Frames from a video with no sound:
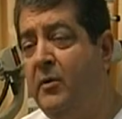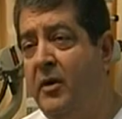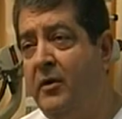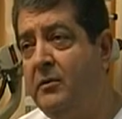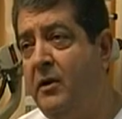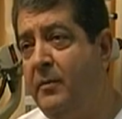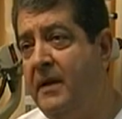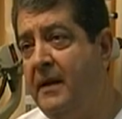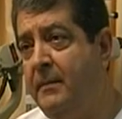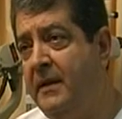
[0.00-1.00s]
hemos adoptado
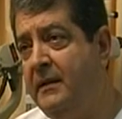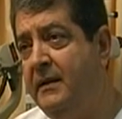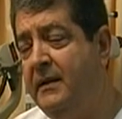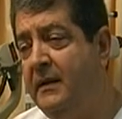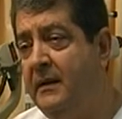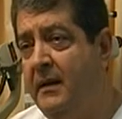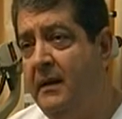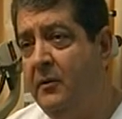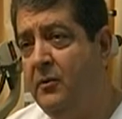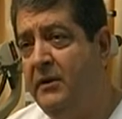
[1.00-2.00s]
para la práctica
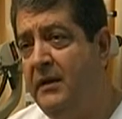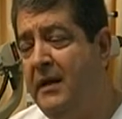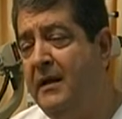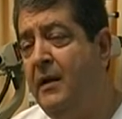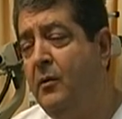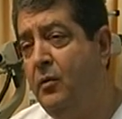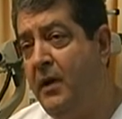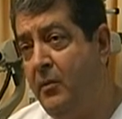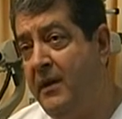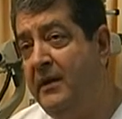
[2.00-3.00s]
cotidiana
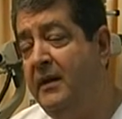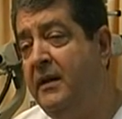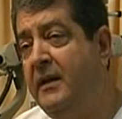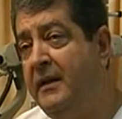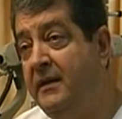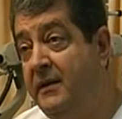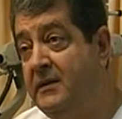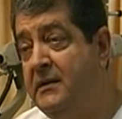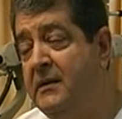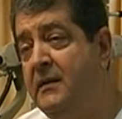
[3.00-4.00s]
una nueva técnica
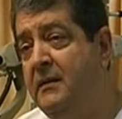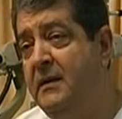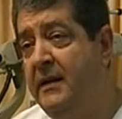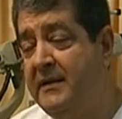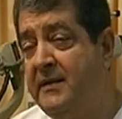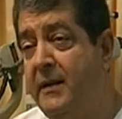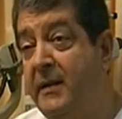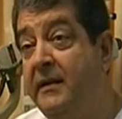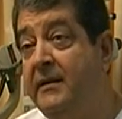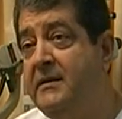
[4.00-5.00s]
anestésica que se
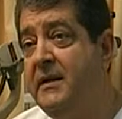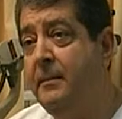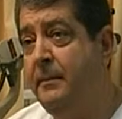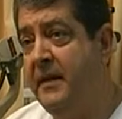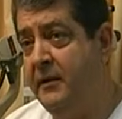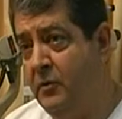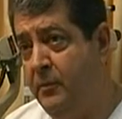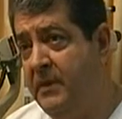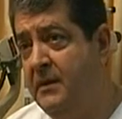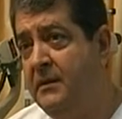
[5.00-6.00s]
llama anestesia
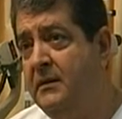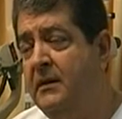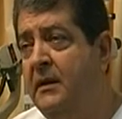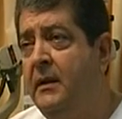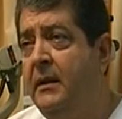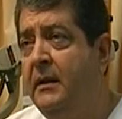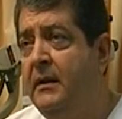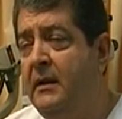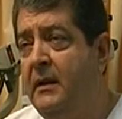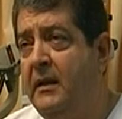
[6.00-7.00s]
peritópica,
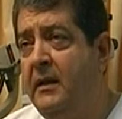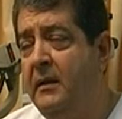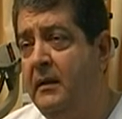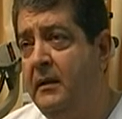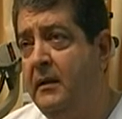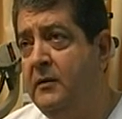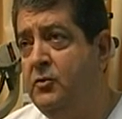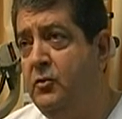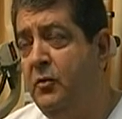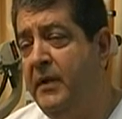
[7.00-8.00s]
que eh,
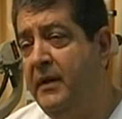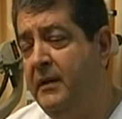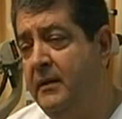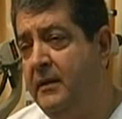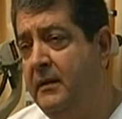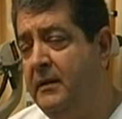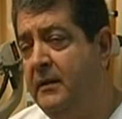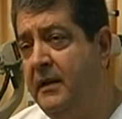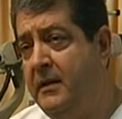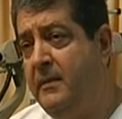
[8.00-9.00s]
su nombre
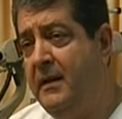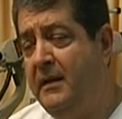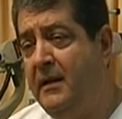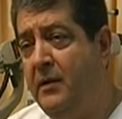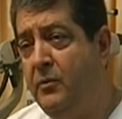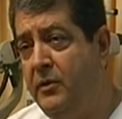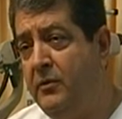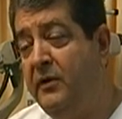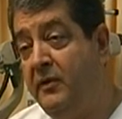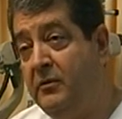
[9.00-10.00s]
deriva de la
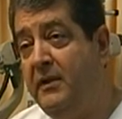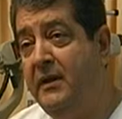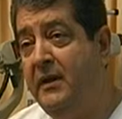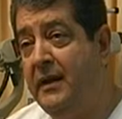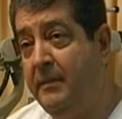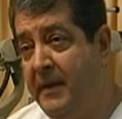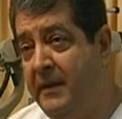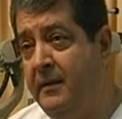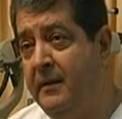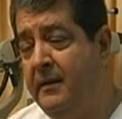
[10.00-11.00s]
unión de dos técnicas
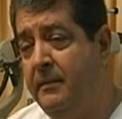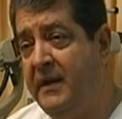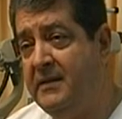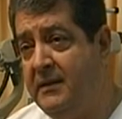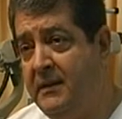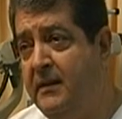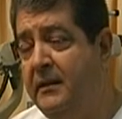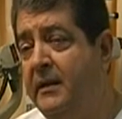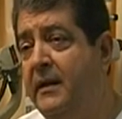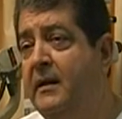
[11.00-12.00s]

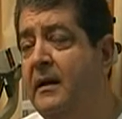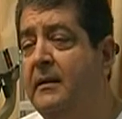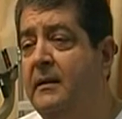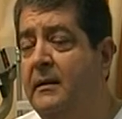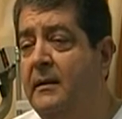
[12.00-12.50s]
preexistentes que era